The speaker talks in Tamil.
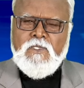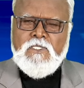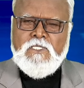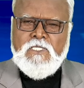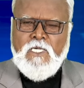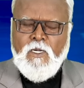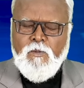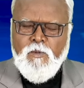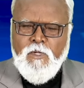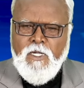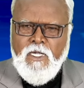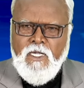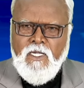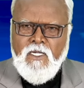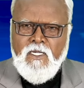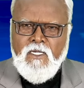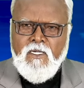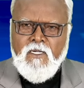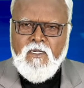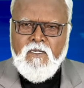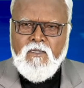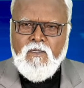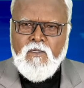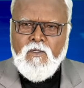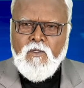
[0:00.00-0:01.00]
சபை
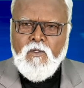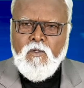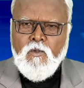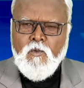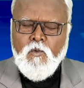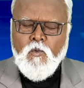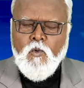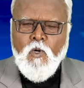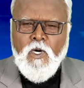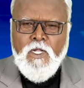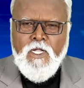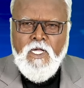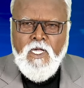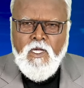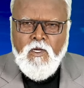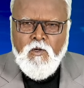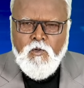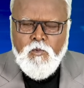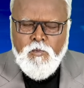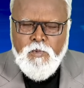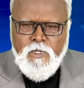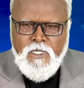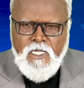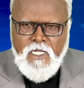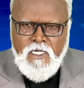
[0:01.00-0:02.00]
ஒரே
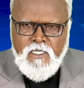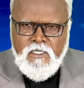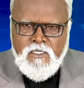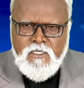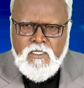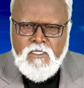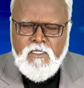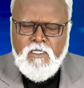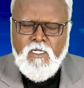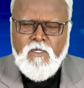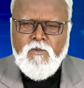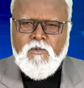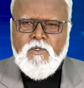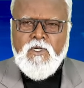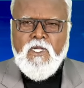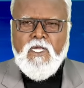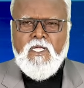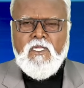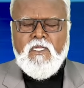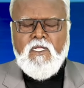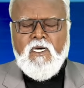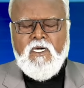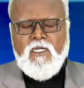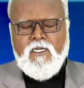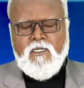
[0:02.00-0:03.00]
உபதேசத்தை
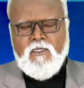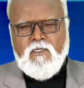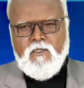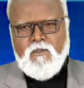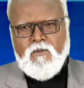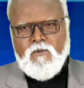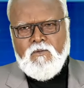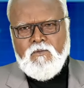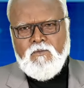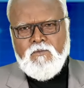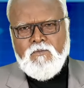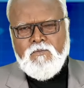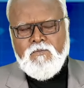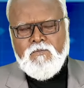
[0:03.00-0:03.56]
உடையதாக இருக்கணும்